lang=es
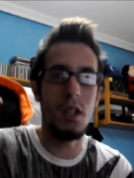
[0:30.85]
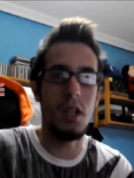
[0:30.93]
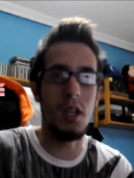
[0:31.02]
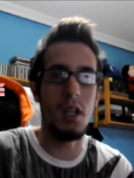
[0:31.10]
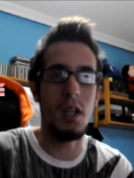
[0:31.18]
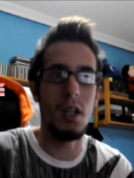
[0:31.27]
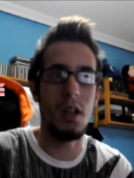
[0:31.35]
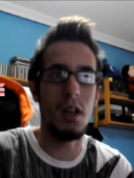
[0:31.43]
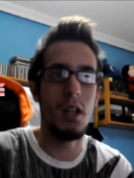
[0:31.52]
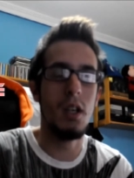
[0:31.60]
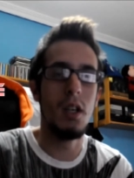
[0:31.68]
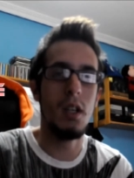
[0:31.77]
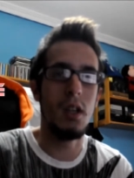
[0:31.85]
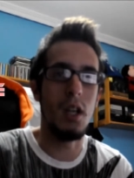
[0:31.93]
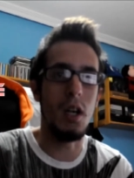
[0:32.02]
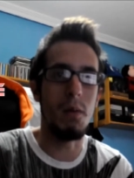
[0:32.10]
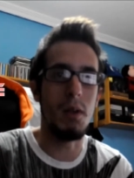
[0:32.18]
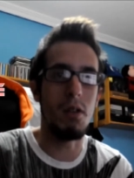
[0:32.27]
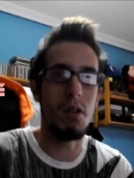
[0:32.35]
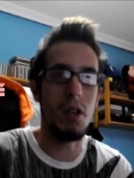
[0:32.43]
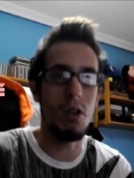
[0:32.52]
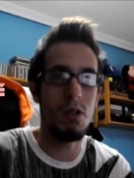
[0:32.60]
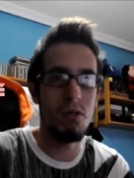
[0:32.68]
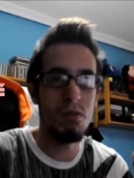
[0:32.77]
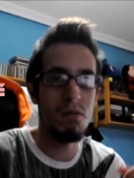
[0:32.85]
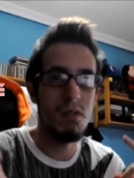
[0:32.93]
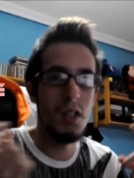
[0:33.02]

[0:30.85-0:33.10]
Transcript: eh, televisión,